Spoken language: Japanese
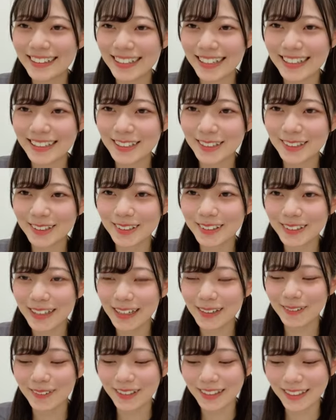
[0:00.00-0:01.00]
成長度合
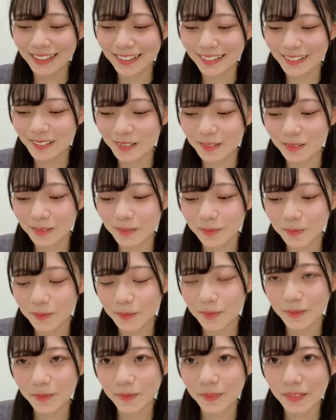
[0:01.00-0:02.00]
いみたいなの
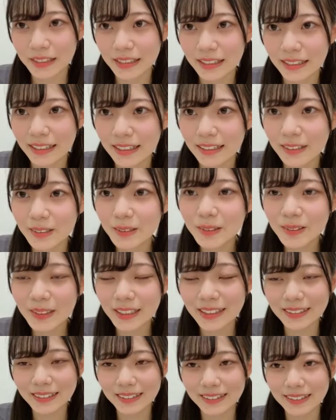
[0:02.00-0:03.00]
どう
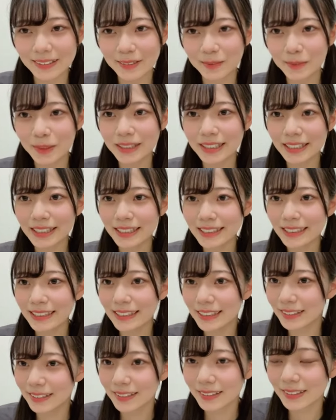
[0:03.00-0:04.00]
なるんだろうめっちゃ気に
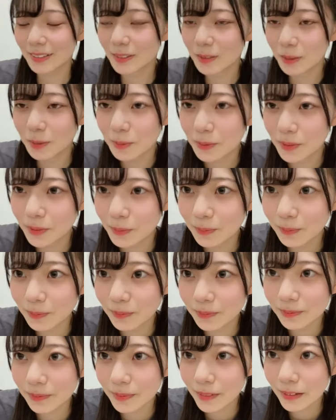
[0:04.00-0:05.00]
なるそこも
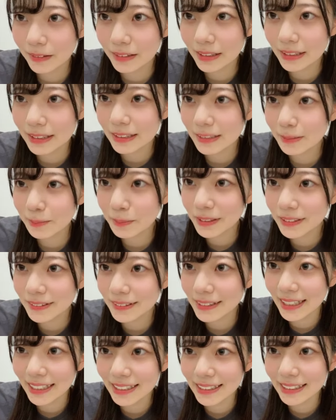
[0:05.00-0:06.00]
私はピーク
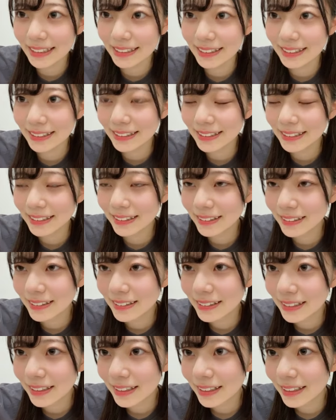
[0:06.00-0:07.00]
やりたいです
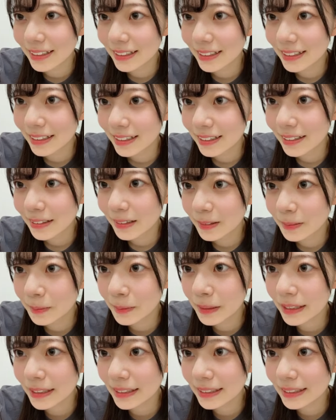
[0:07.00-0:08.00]

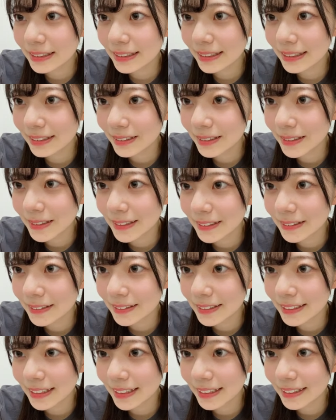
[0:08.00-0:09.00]
メガネしてる時
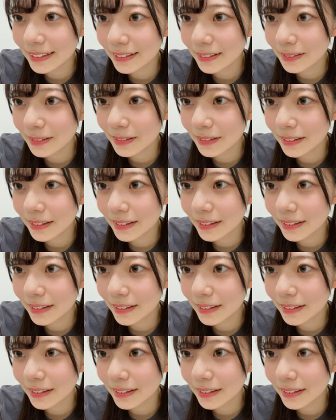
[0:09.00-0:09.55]
口が開いてる